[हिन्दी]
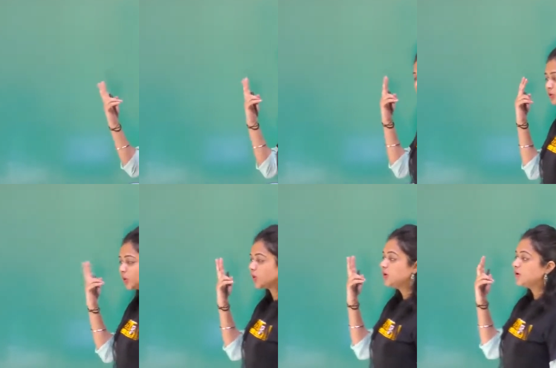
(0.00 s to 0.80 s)
बहुत ही
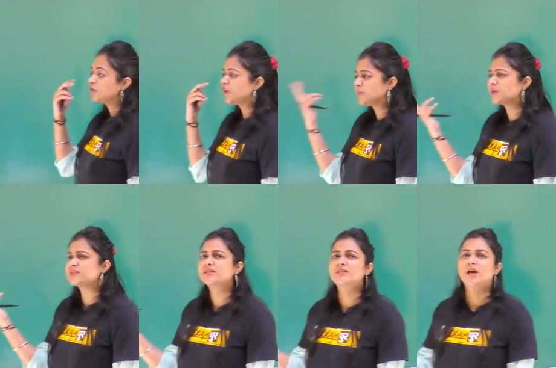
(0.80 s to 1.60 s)
दो
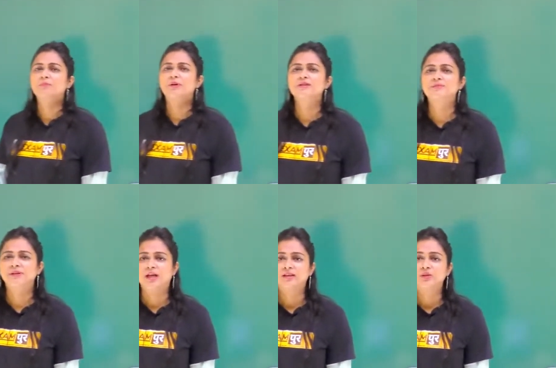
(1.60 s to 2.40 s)
फेमस एग्जांपल्स
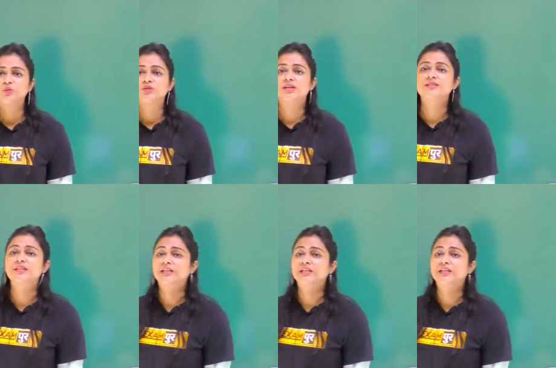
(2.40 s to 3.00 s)
बताती हूँ जहाँ